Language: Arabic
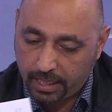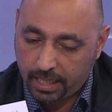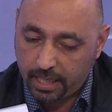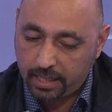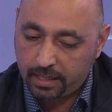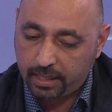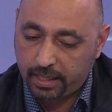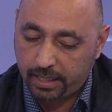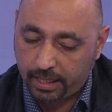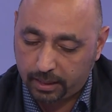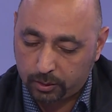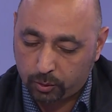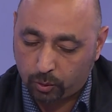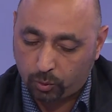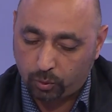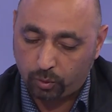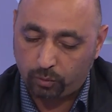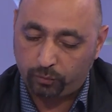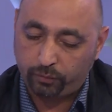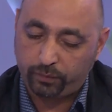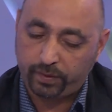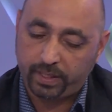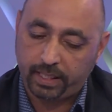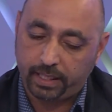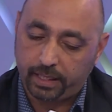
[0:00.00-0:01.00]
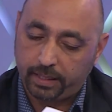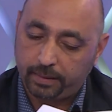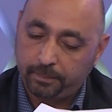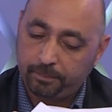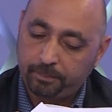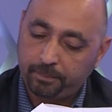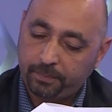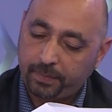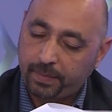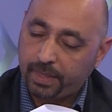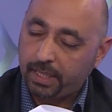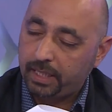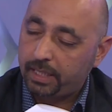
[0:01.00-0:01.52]
هذا يدخل في
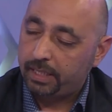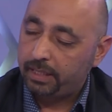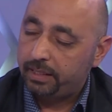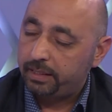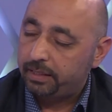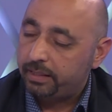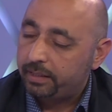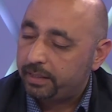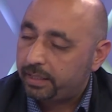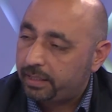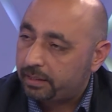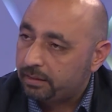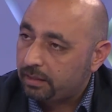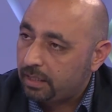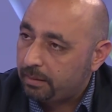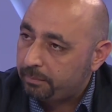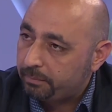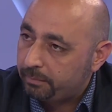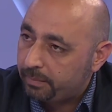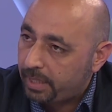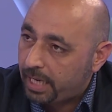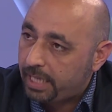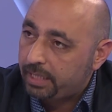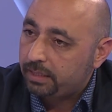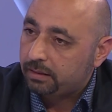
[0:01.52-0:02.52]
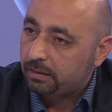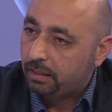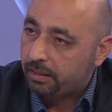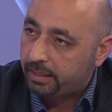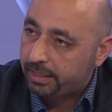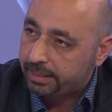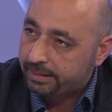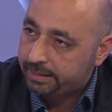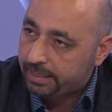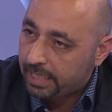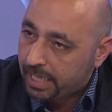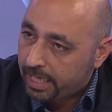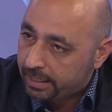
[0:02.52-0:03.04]
خضم أيضا
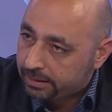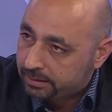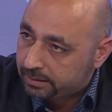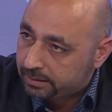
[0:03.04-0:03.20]
إساءة